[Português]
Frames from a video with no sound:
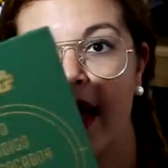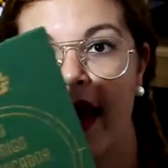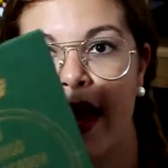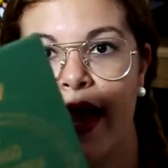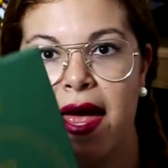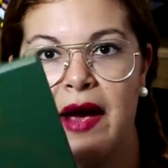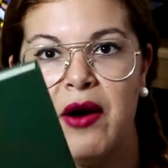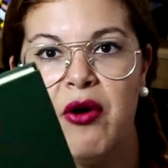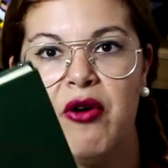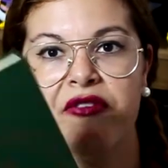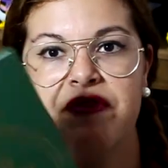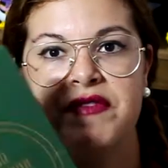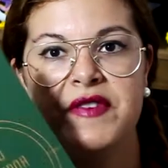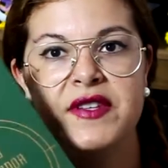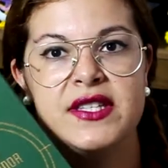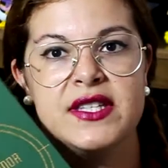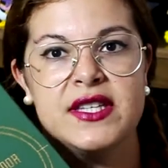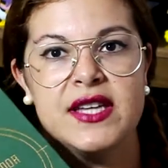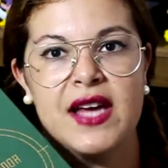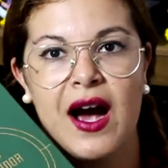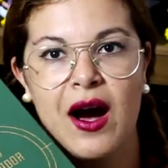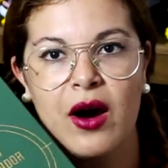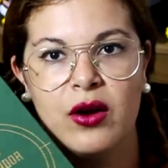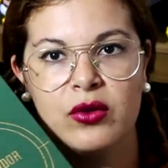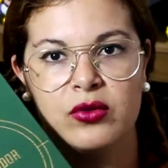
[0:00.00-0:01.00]
É
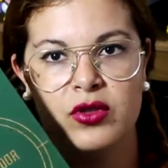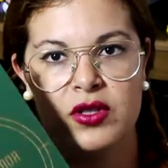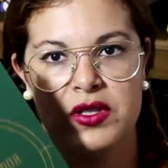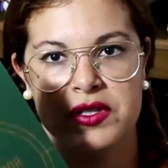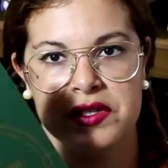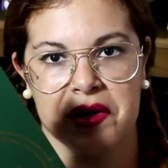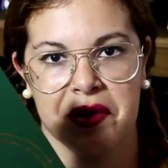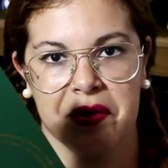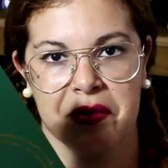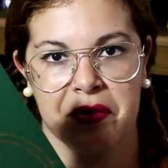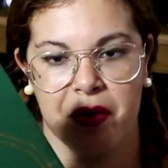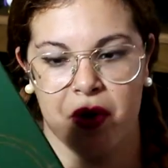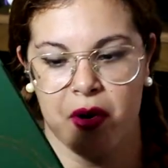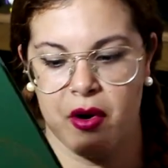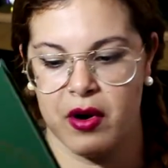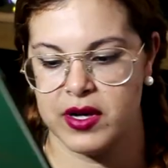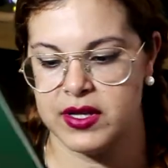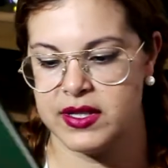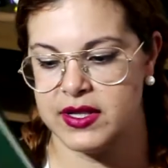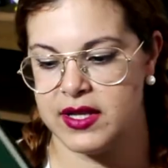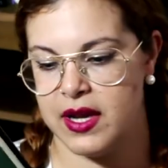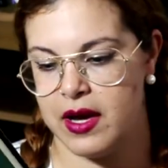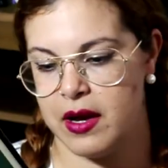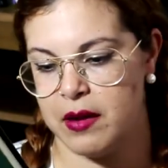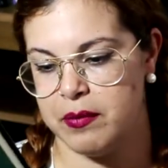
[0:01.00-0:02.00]
oficial do Star
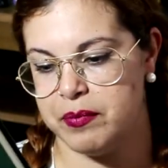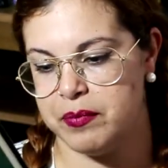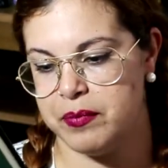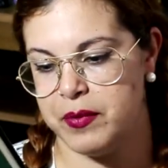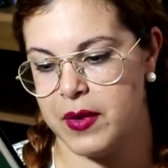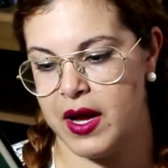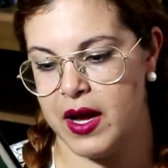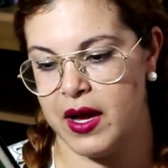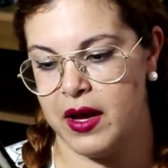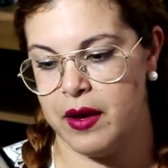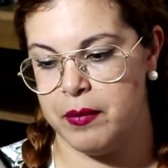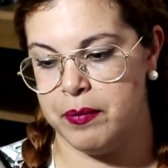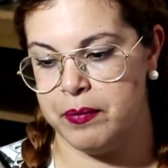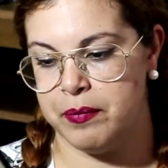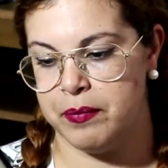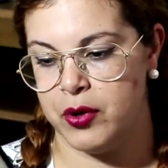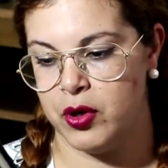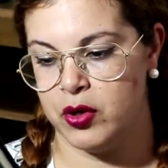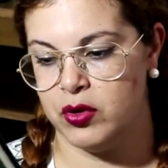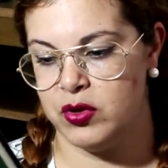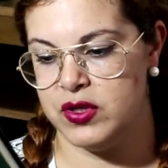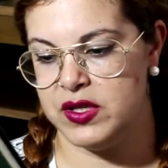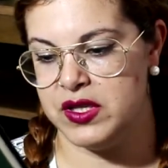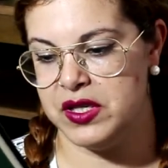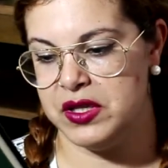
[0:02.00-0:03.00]
Wars, né? É,
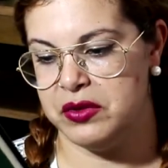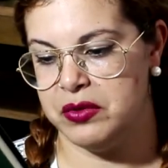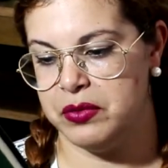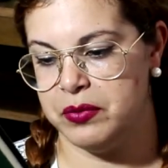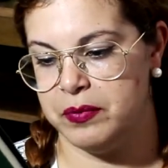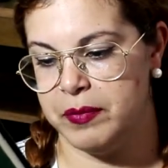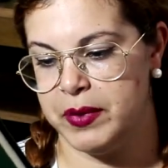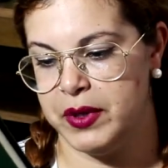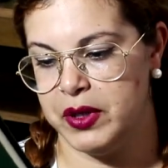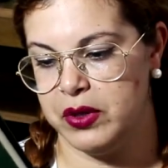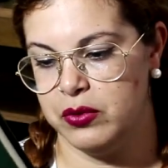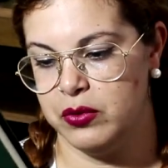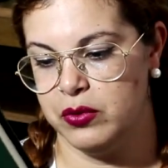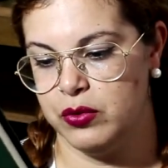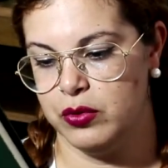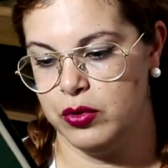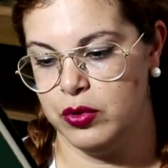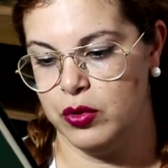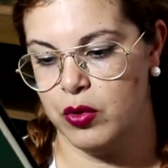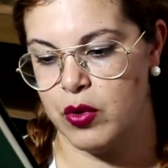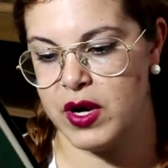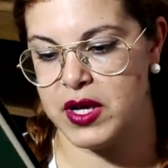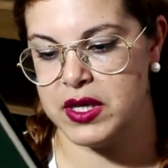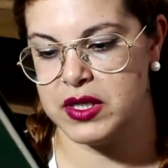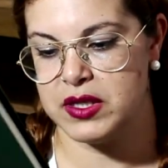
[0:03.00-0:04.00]
produzido pelo
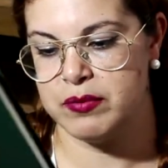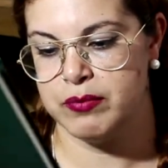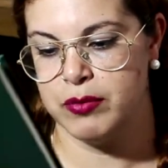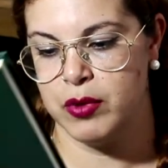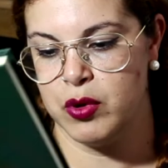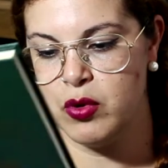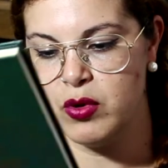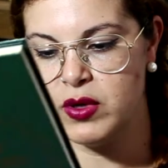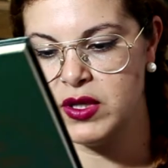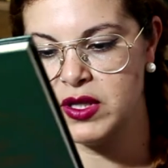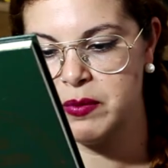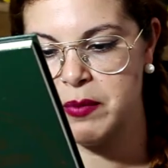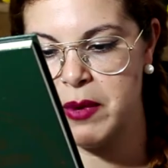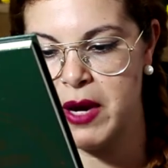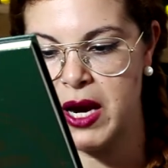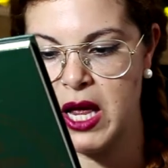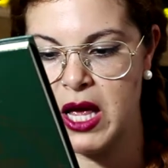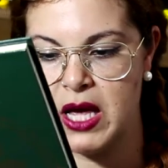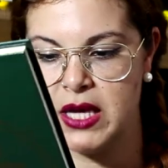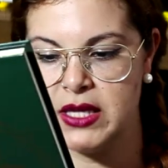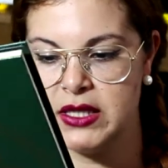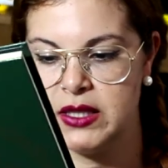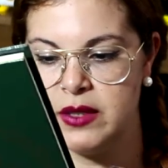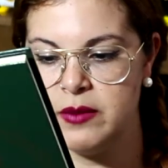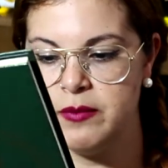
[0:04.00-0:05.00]
Lucas Books,
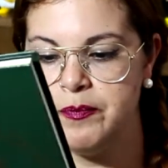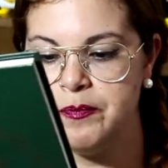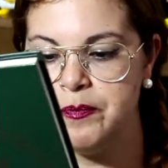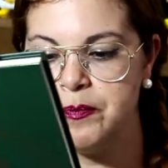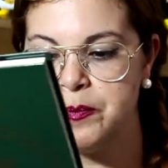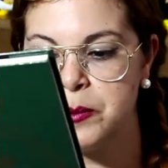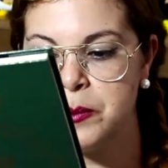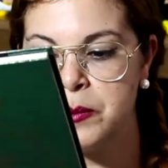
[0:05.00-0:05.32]
parece.